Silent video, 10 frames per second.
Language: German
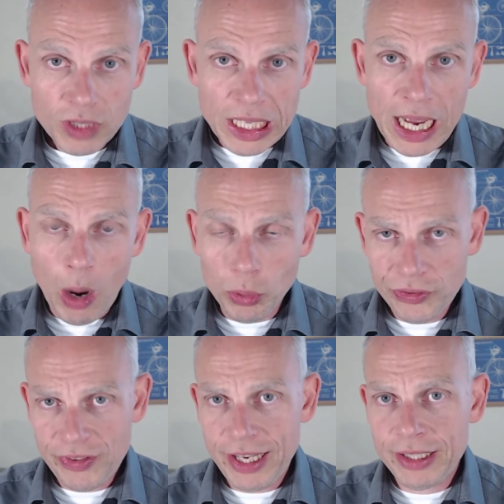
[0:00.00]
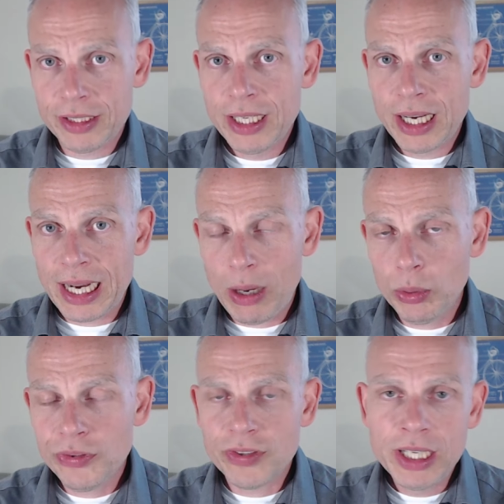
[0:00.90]
aus Tech
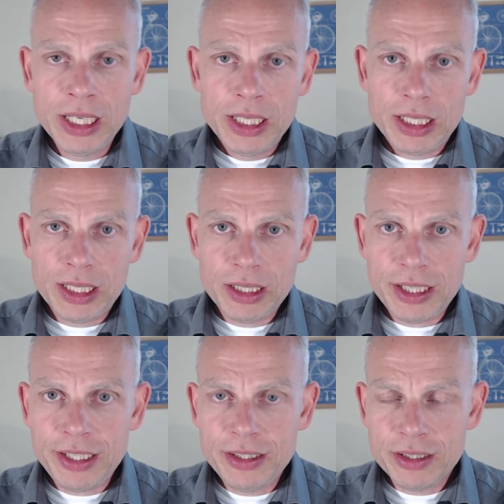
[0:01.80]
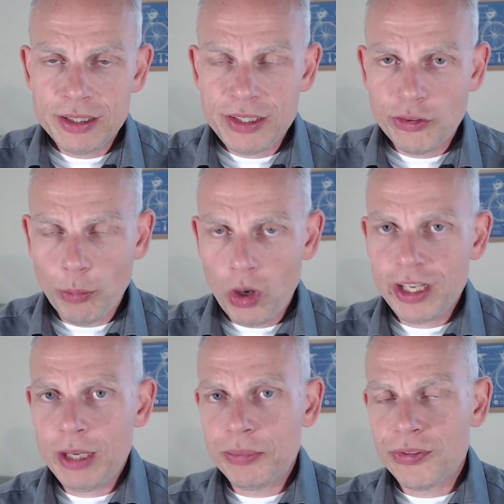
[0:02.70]
raus äh, in die Small
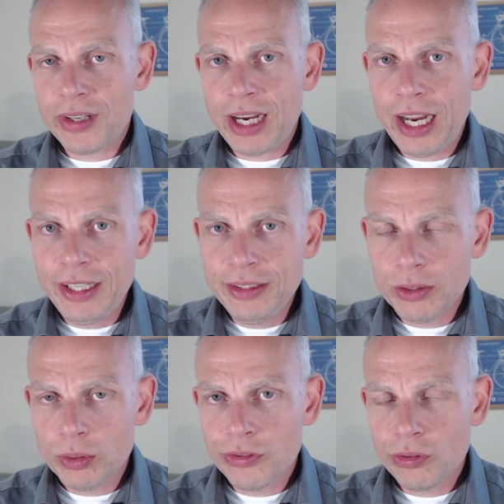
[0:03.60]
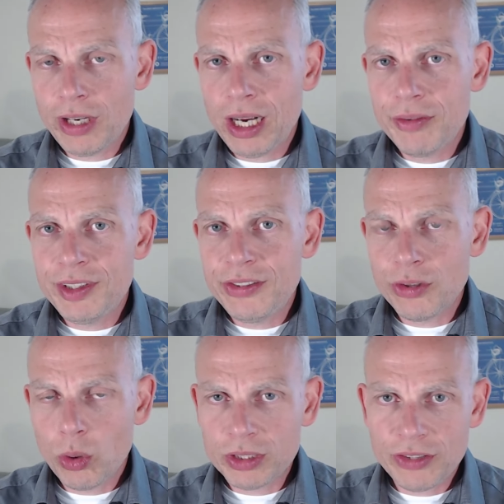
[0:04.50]
Caps rein und solange wir diese
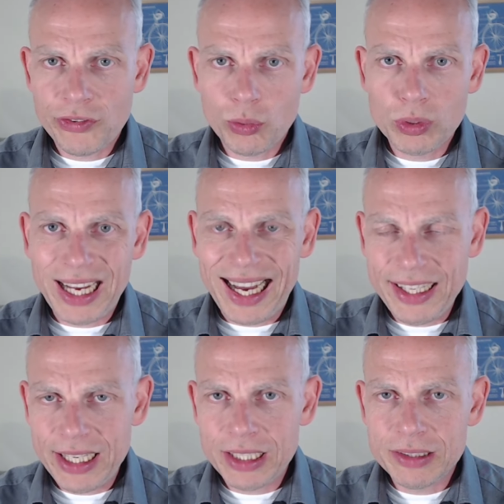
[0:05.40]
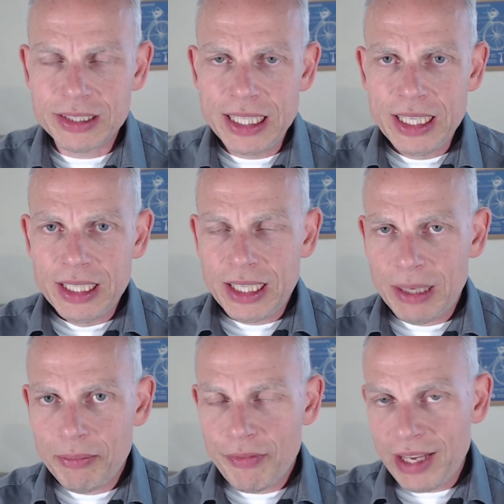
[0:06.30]
Rotation anhält,
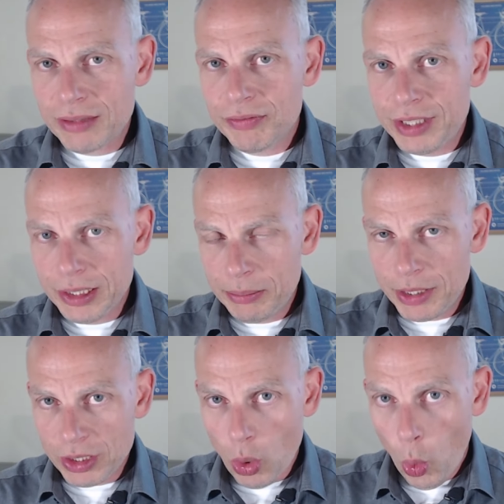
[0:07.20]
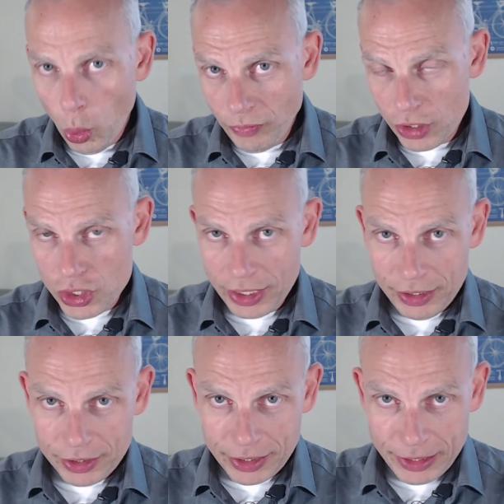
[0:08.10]
ähm, werden wir mit einer hohen
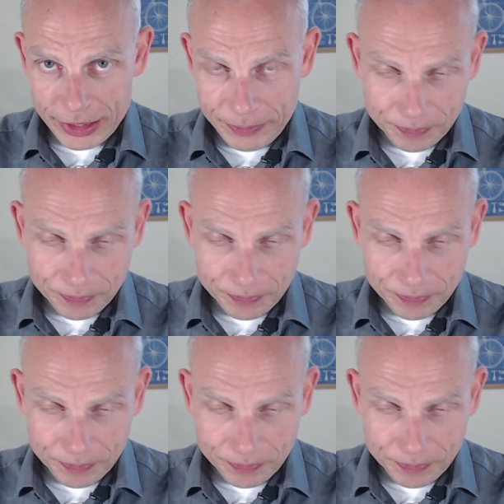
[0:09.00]
Wahrscheinlichkeit